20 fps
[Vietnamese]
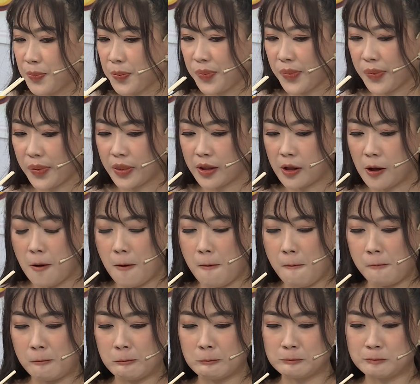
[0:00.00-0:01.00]
Đó, bây giờ
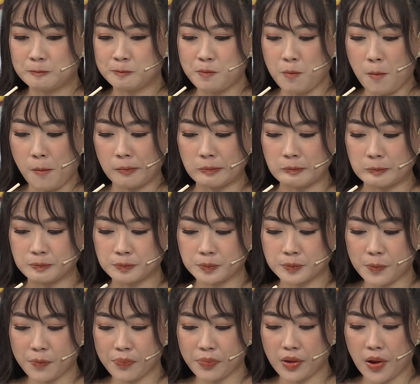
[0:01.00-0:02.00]
phải nếm
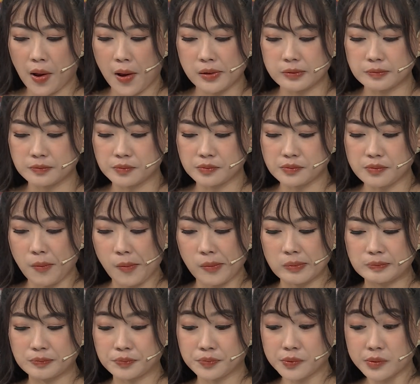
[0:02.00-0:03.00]
tôm sốt cay là phải
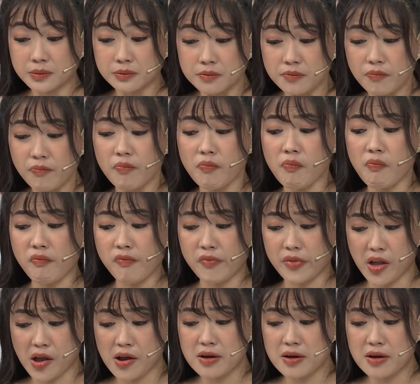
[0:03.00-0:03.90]
nếm cái nước sốt trước.